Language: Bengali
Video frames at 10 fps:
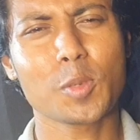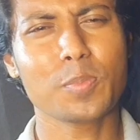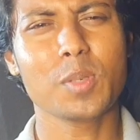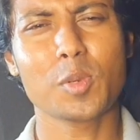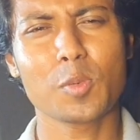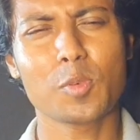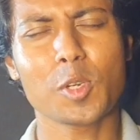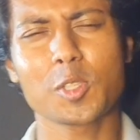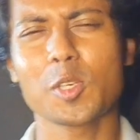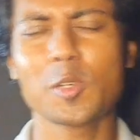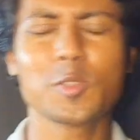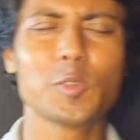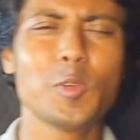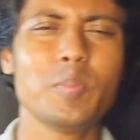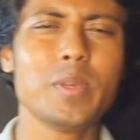সবচেয়ে বড় প্রোডাকশন
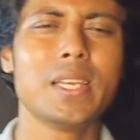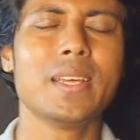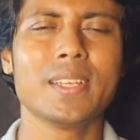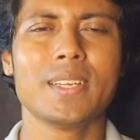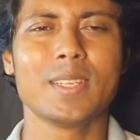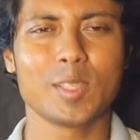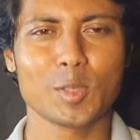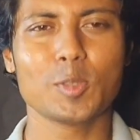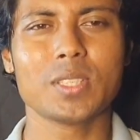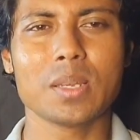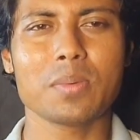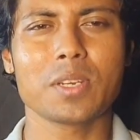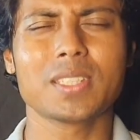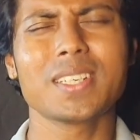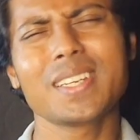হাউসগুলো মিলে যেহেতু সিনেমা
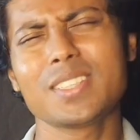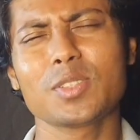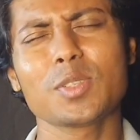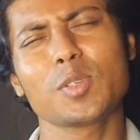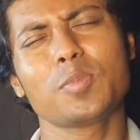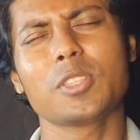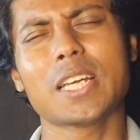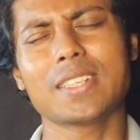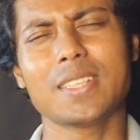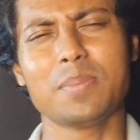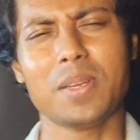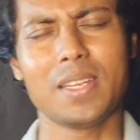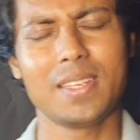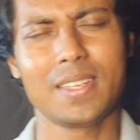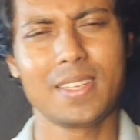বানাচ্ছে এখানে জিশান গুপ্ত থাকতেই পারে
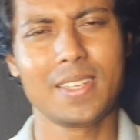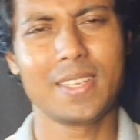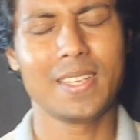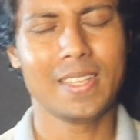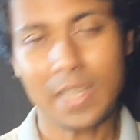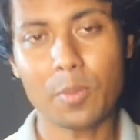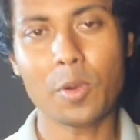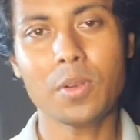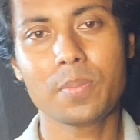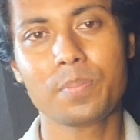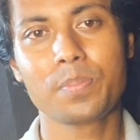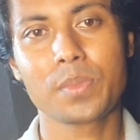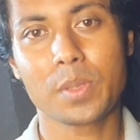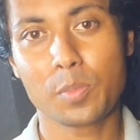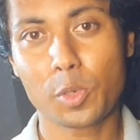এবং
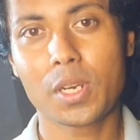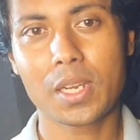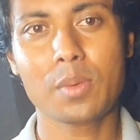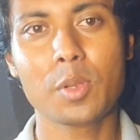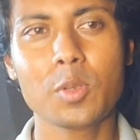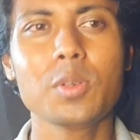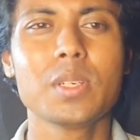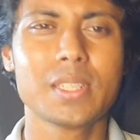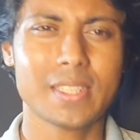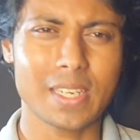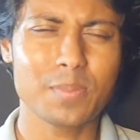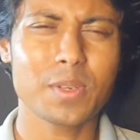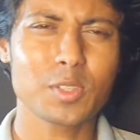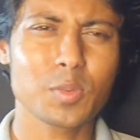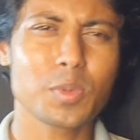বলে রাখা ভালো শাকিব
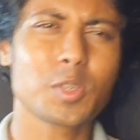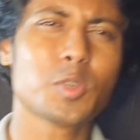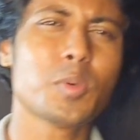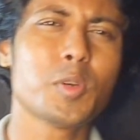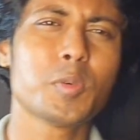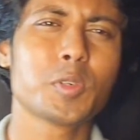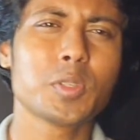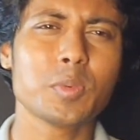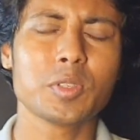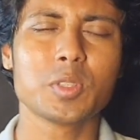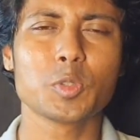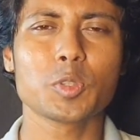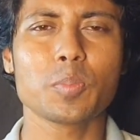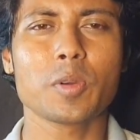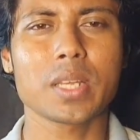খান সম্পর্কে সবাই অবগত এবং যিশু
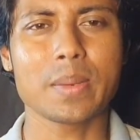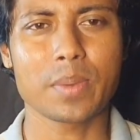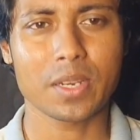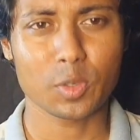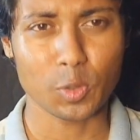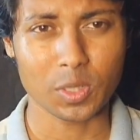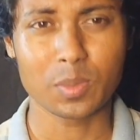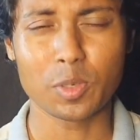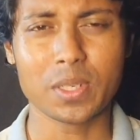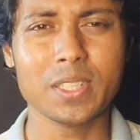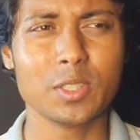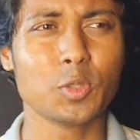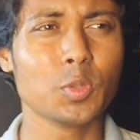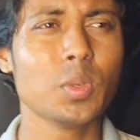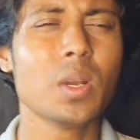সম্পর্কে আমরা একটু কথা বলে নিই
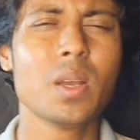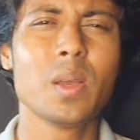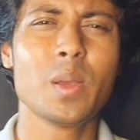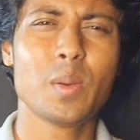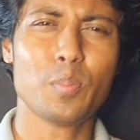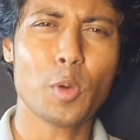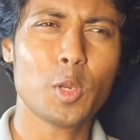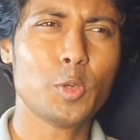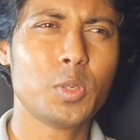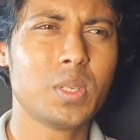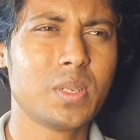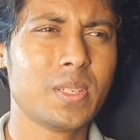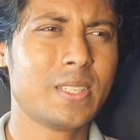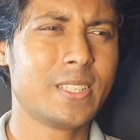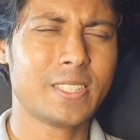যিশু বলিউড
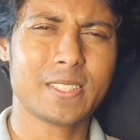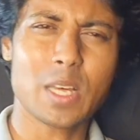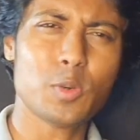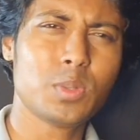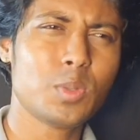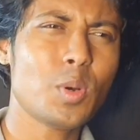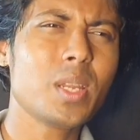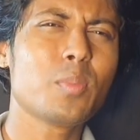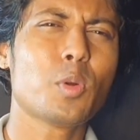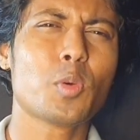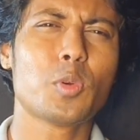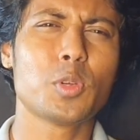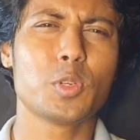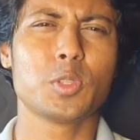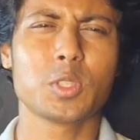সাউথ অনেক বড় বড়
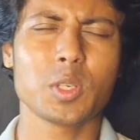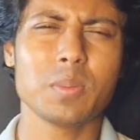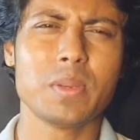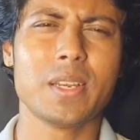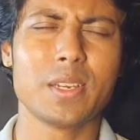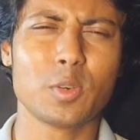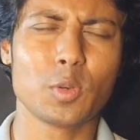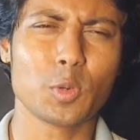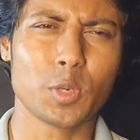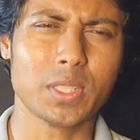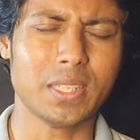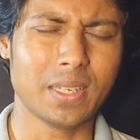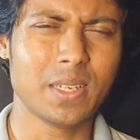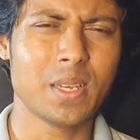হিরোদের সঙ্গে ভিলেনের রোল করেছে